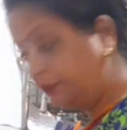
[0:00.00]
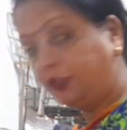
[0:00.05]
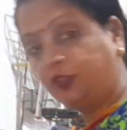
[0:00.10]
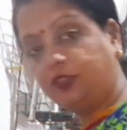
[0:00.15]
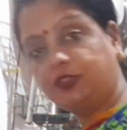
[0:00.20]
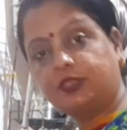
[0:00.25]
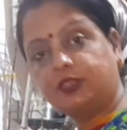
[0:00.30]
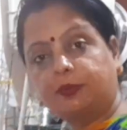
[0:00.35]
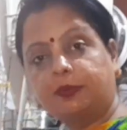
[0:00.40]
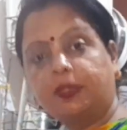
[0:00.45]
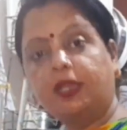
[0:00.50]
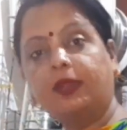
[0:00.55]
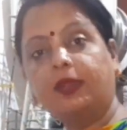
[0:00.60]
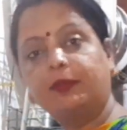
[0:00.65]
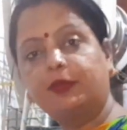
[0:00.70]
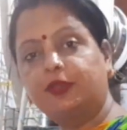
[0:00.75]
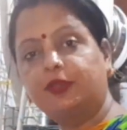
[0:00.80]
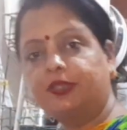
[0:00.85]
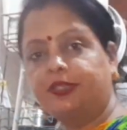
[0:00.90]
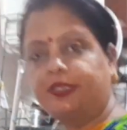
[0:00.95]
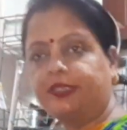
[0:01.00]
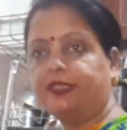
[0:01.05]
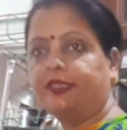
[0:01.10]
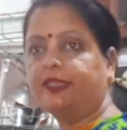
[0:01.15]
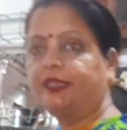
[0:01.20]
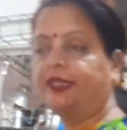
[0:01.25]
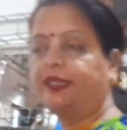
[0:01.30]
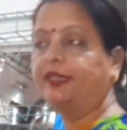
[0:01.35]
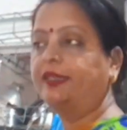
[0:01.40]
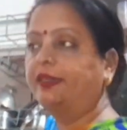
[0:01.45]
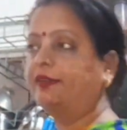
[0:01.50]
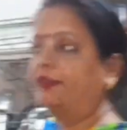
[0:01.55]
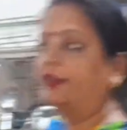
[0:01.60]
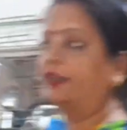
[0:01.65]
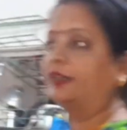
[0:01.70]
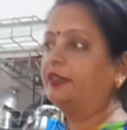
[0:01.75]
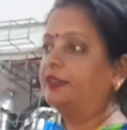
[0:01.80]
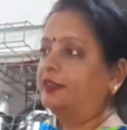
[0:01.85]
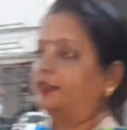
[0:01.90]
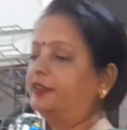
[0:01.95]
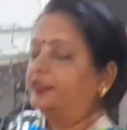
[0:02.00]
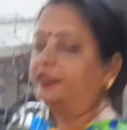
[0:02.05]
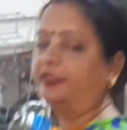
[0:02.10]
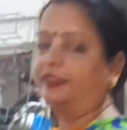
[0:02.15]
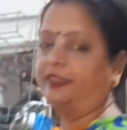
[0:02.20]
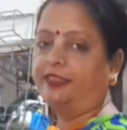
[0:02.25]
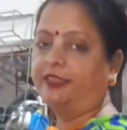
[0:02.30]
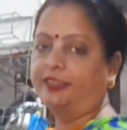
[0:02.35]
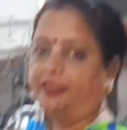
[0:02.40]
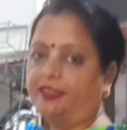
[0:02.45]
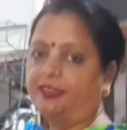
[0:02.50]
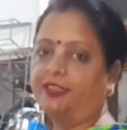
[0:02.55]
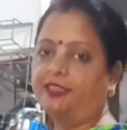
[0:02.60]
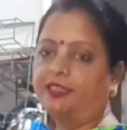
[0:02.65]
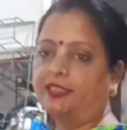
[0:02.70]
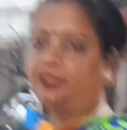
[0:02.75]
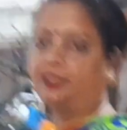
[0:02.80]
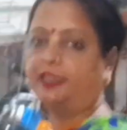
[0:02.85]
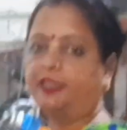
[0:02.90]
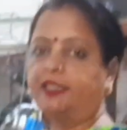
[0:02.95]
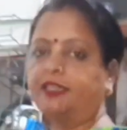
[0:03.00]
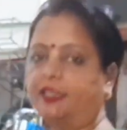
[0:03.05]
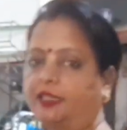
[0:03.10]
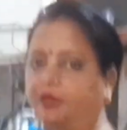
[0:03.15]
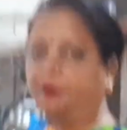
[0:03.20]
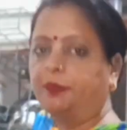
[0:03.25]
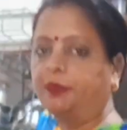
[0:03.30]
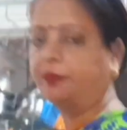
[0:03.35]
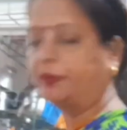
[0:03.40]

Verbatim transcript: मौसम यहाँ बहुत ठंडा है हवा ठंडी ठंडी चल रही कहीं पे